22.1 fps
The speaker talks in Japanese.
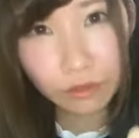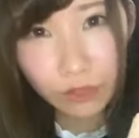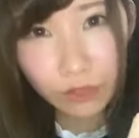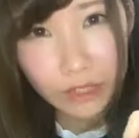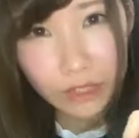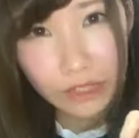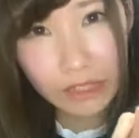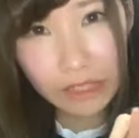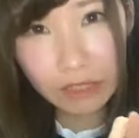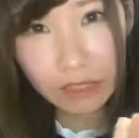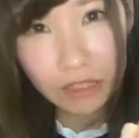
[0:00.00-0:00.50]

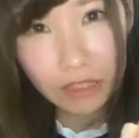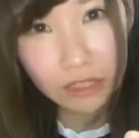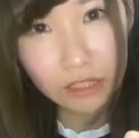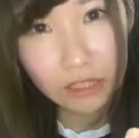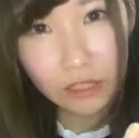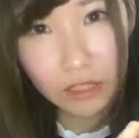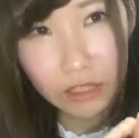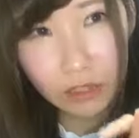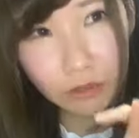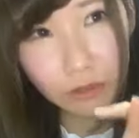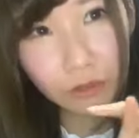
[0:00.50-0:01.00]
推
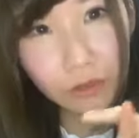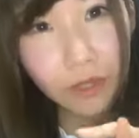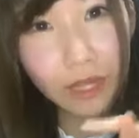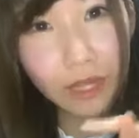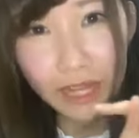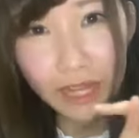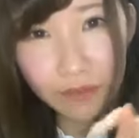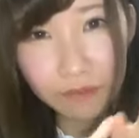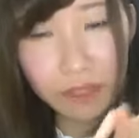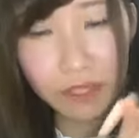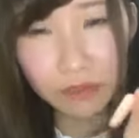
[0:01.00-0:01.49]
し
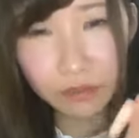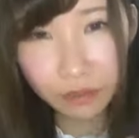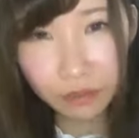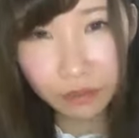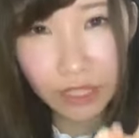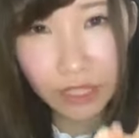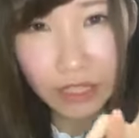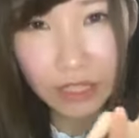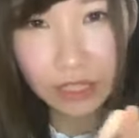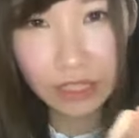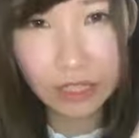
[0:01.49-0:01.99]
を選べる
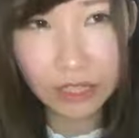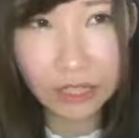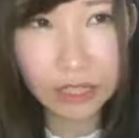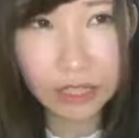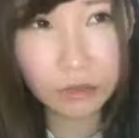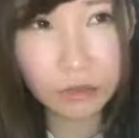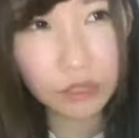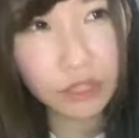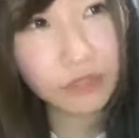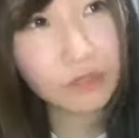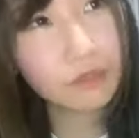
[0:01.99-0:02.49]
動画ですね
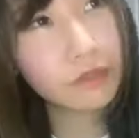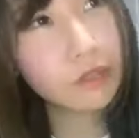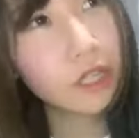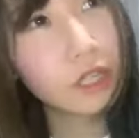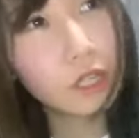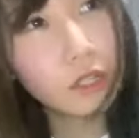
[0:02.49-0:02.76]
推し